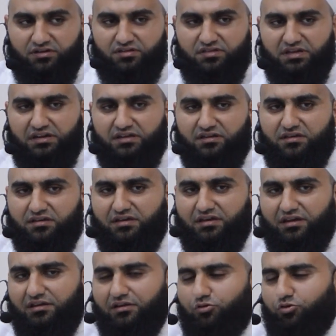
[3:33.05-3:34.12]
لذلك
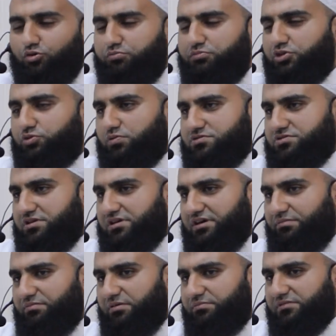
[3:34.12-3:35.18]
خلي القلوب متوجهه يا
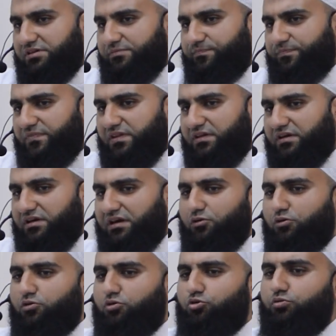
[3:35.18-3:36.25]
احبابنا
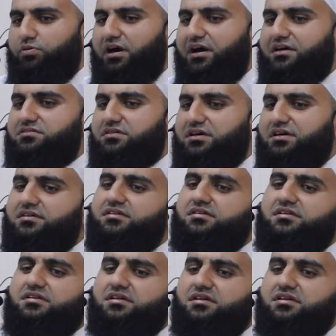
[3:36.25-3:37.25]
خلوا القلوب حاضره